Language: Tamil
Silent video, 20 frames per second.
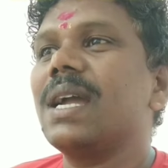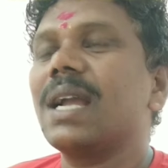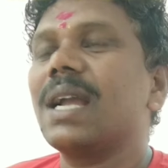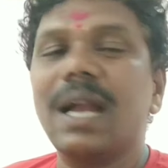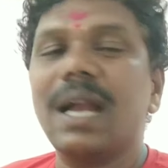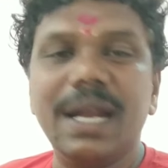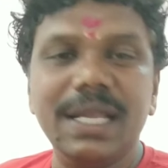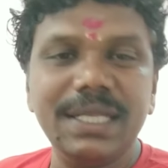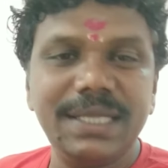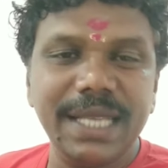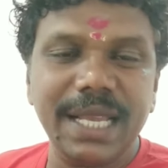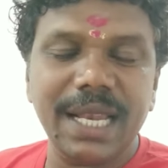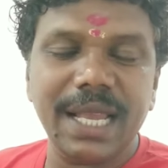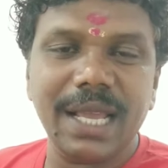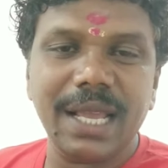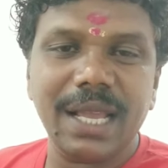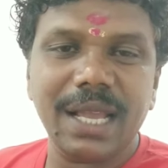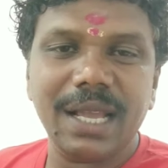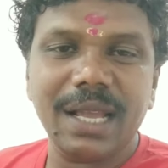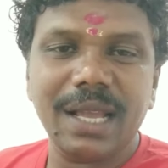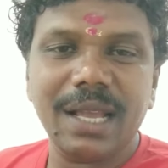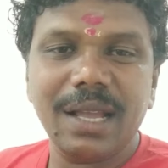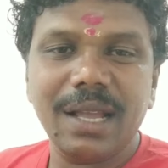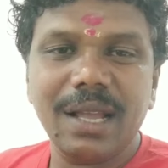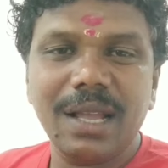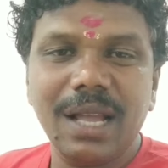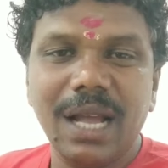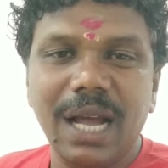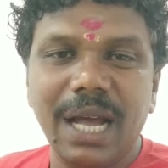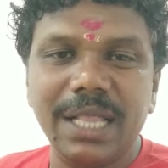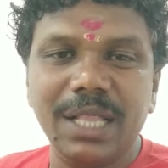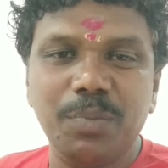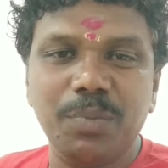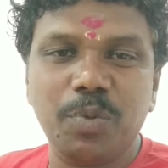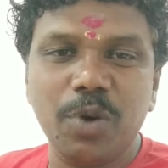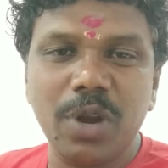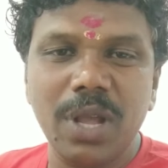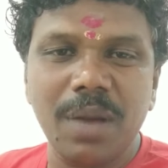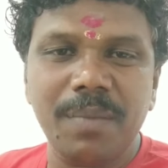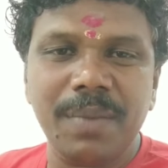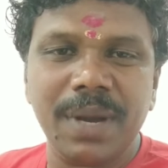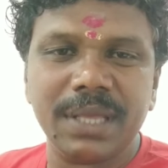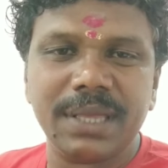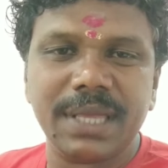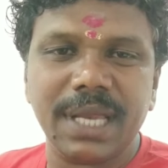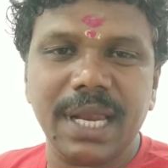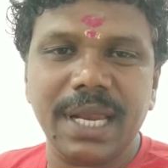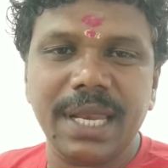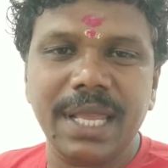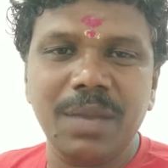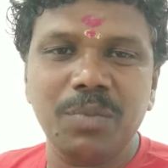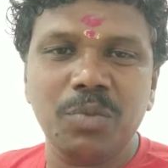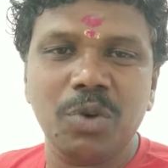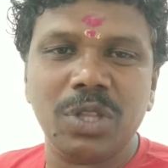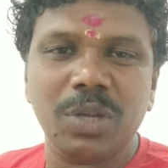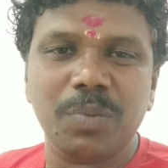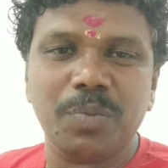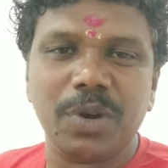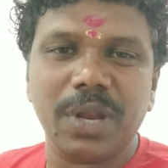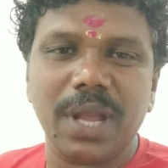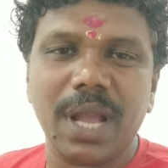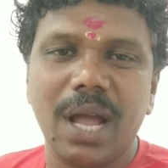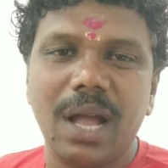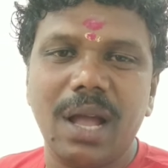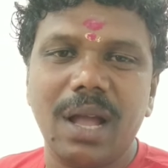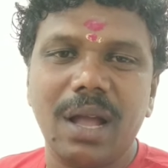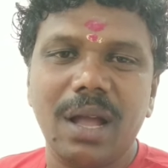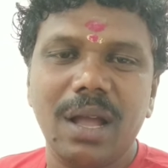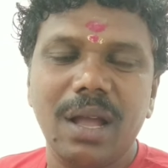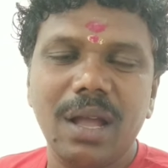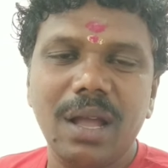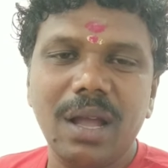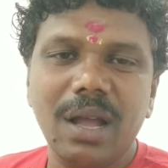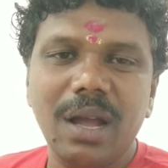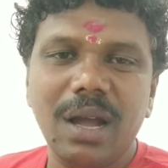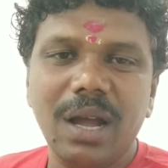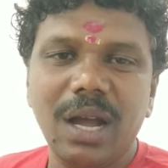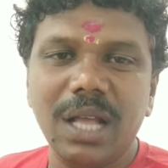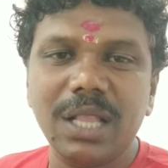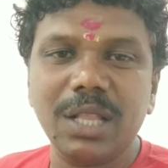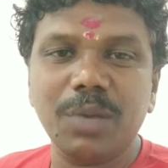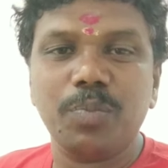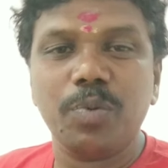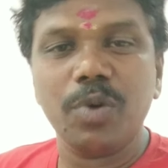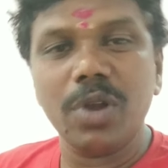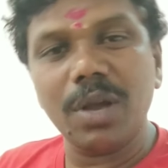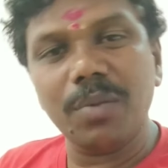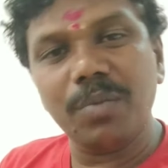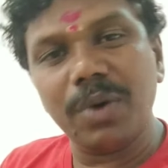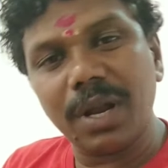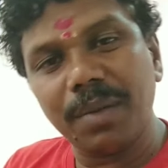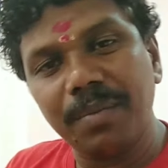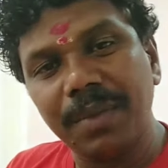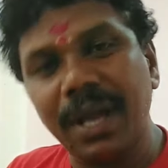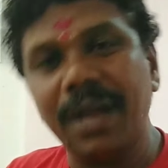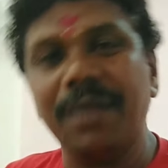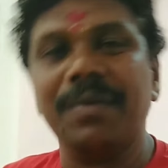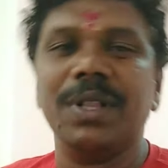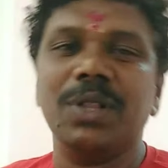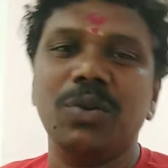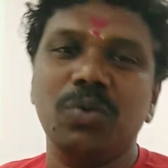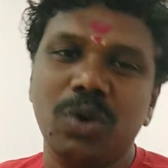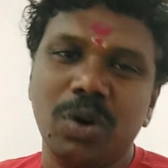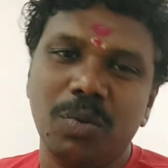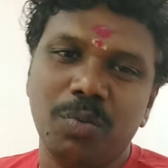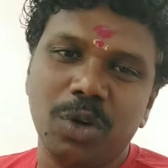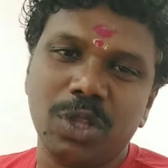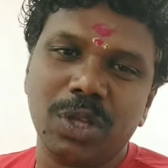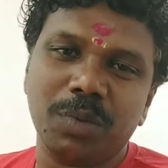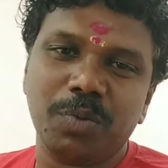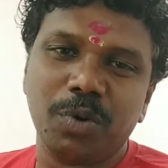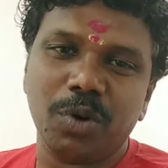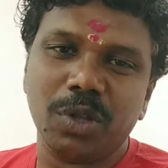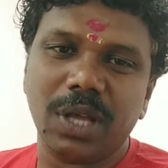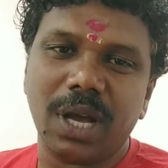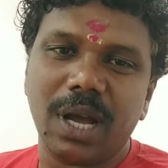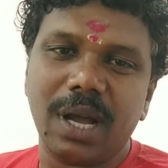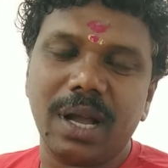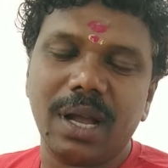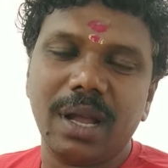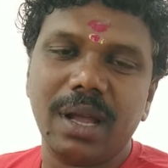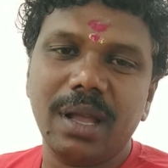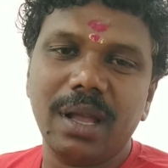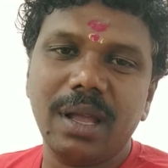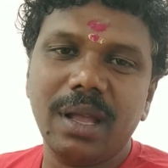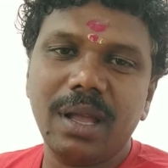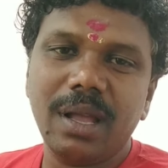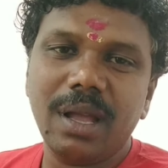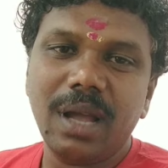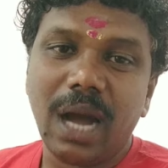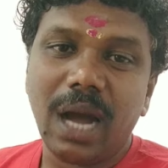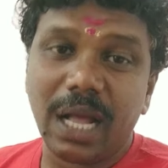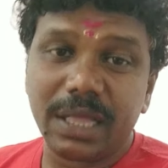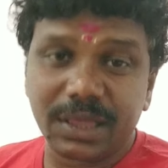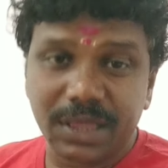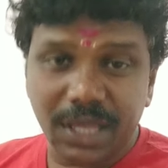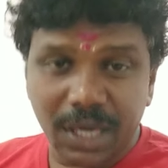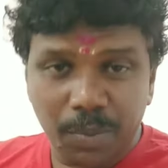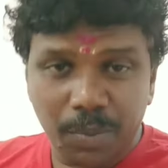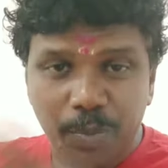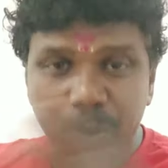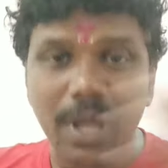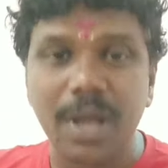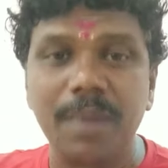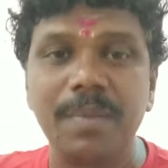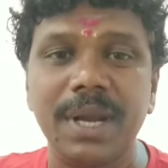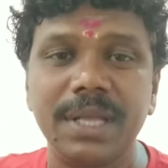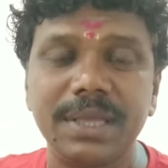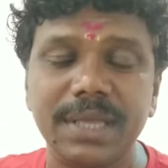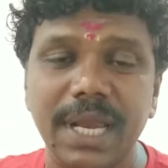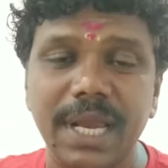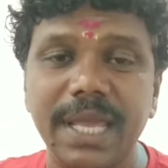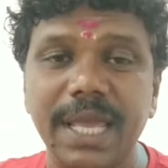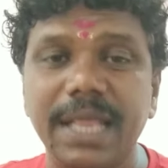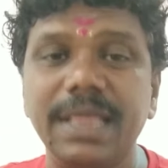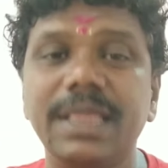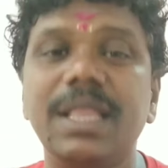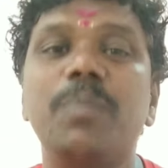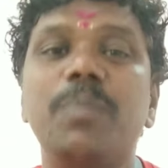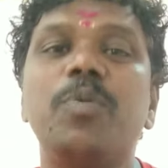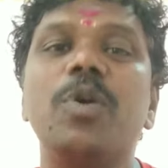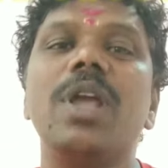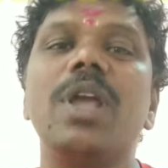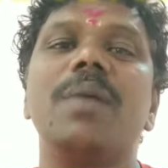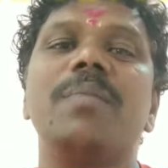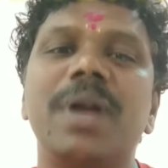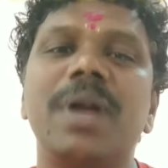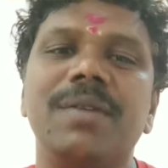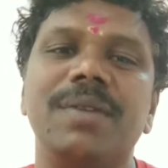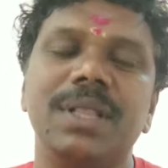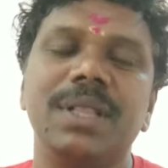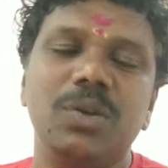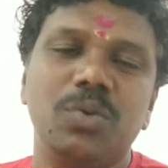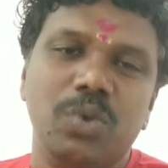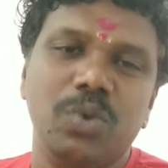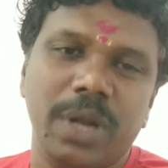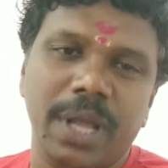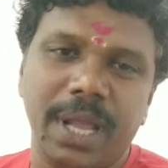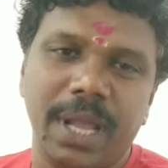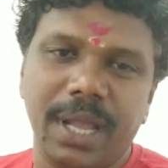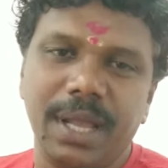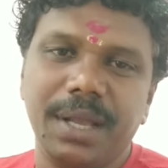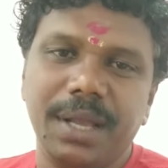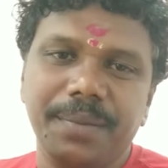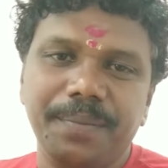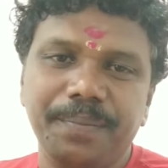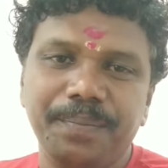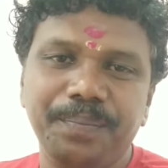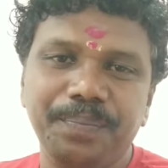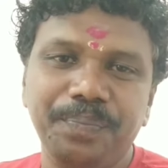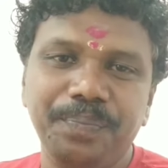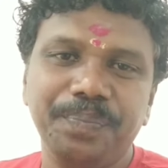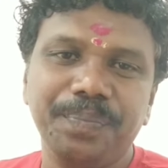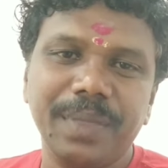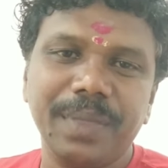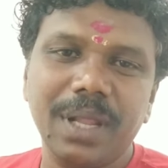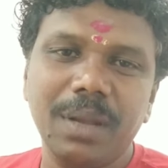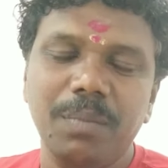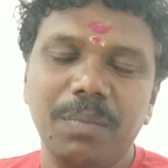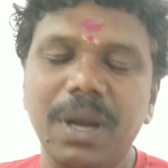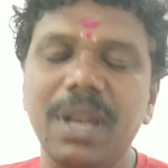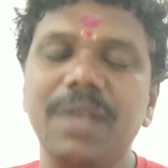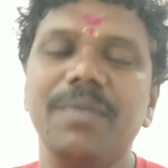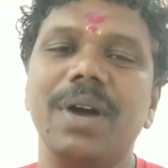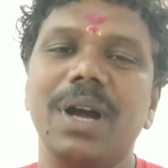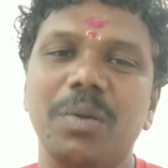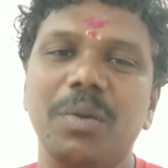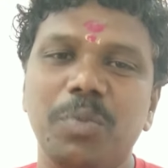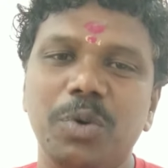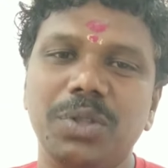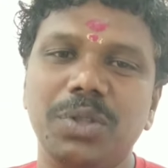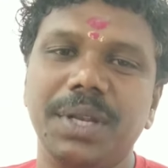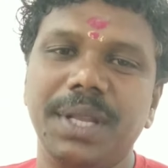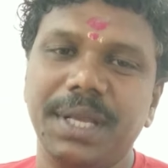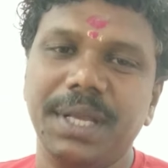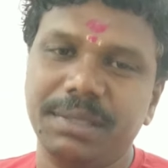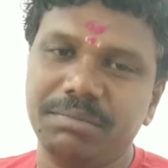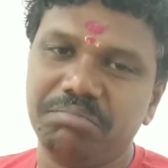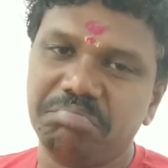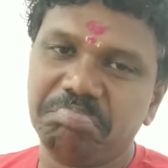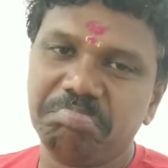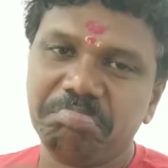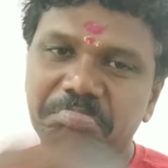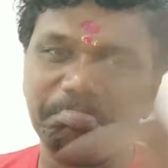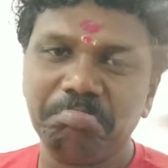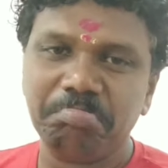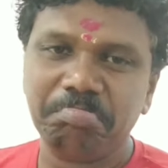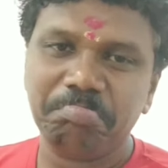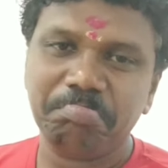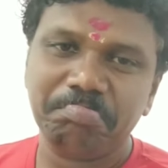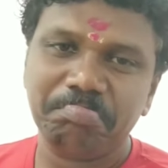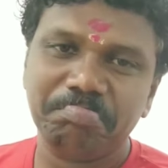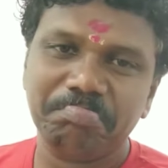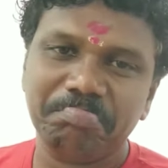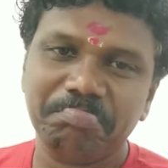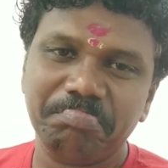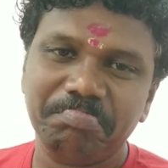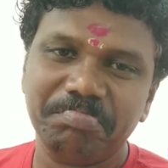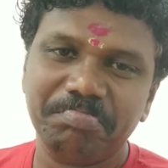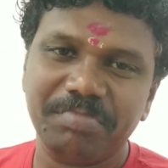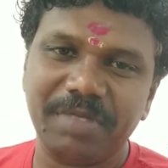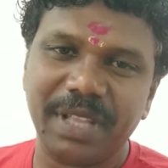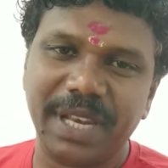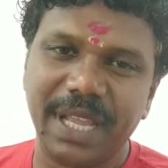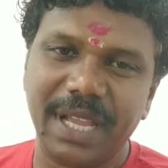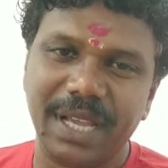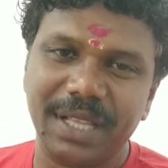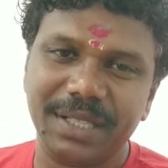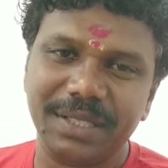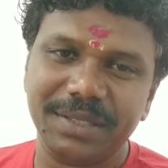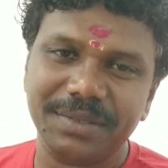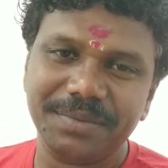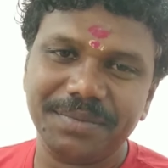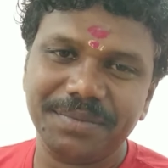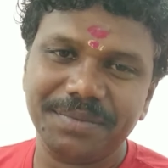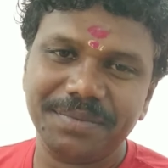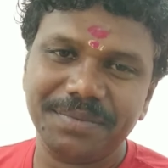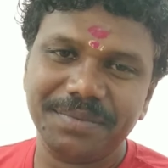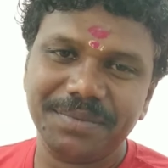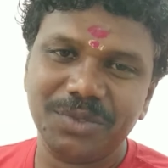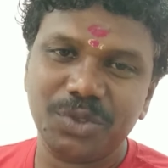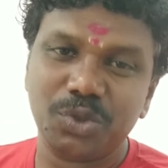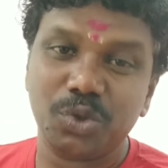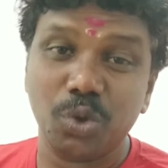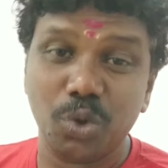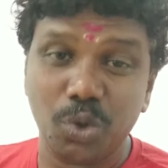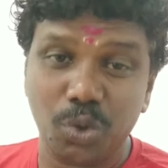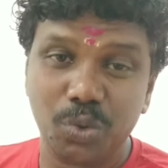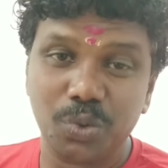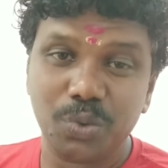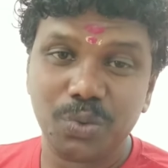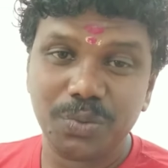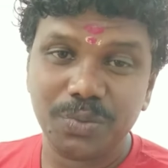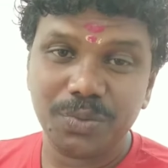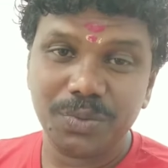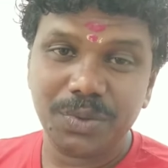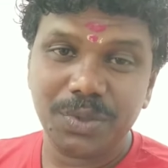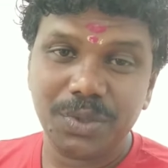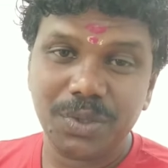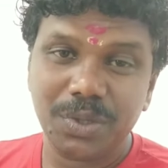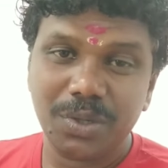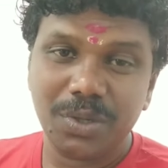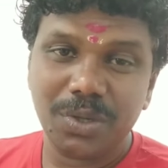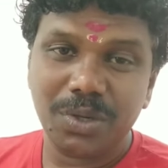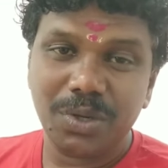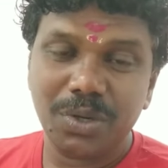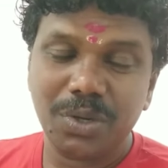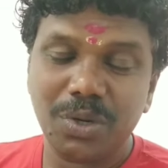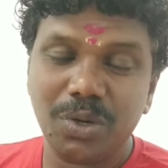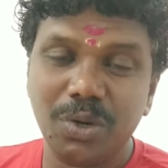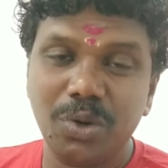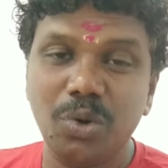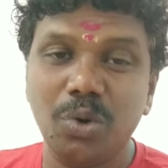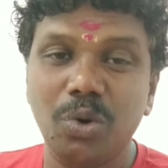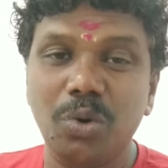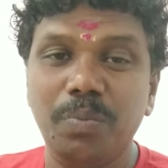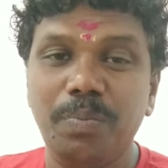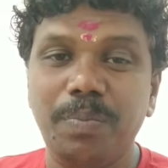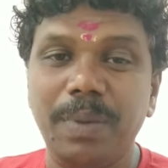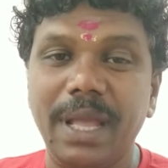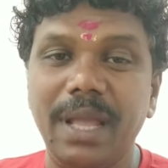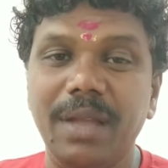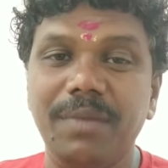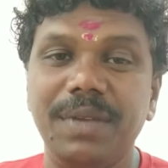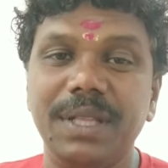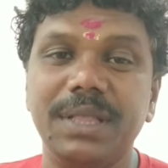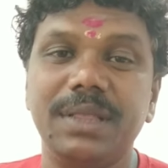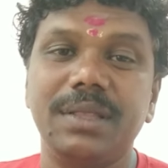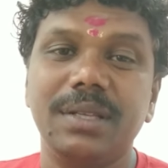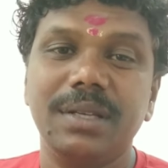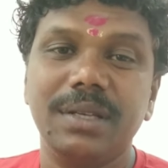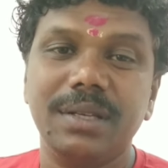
கடைசியில் அந்த புளிய மரத்தில் நீ மோத போறியா அந்த புளிய மரமே வந்து உன்னை மோத போதா அத்தனை புளிய மரத்தில் எந்த புளிய மரம் வந்து உன்னை பழி வாங்க போதுன்னு தெரியாது ஸோ டோன்ட் ப்ளே வித்